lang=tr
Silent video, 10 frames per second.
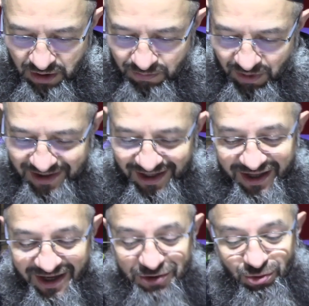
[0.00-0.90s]
Bakılan
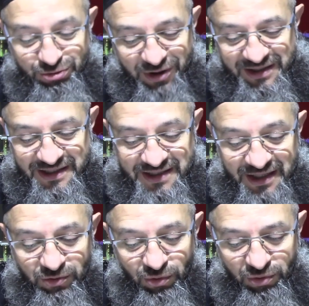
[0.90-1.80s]
ayakta olduğu halde
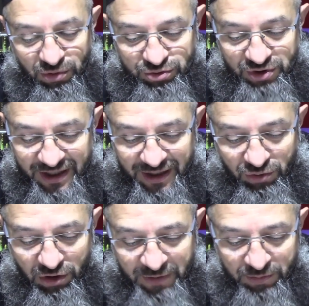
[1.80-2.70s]
senin onu oturarak
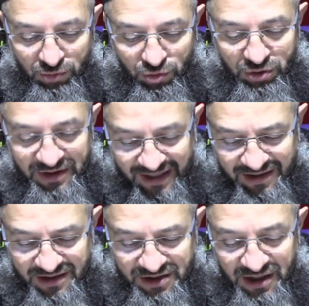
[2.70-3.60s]
görmen mümkün
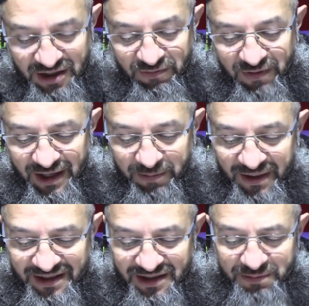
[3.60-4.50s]
değildir veya
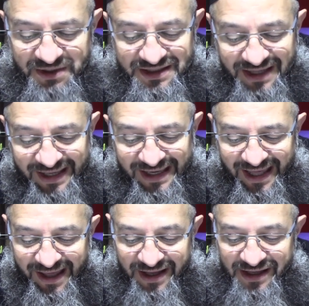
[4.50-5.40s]
belirli bir
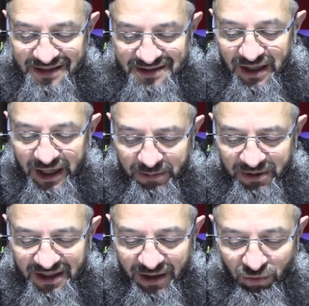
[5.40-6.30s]
renge sahip
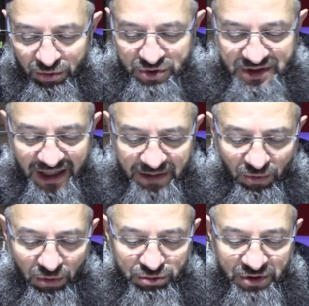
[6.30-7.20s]
iken onu sahip
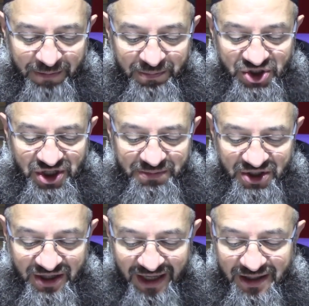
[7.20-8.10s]
olduğundan başka
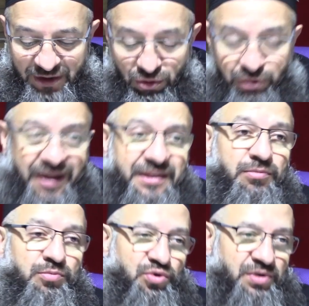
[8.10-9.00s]
bir renkte görmen de
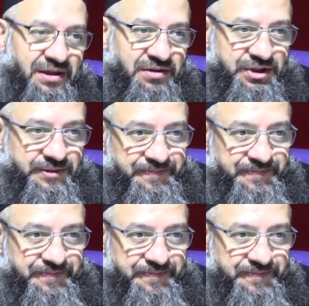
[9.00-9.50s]
mümkün değildir.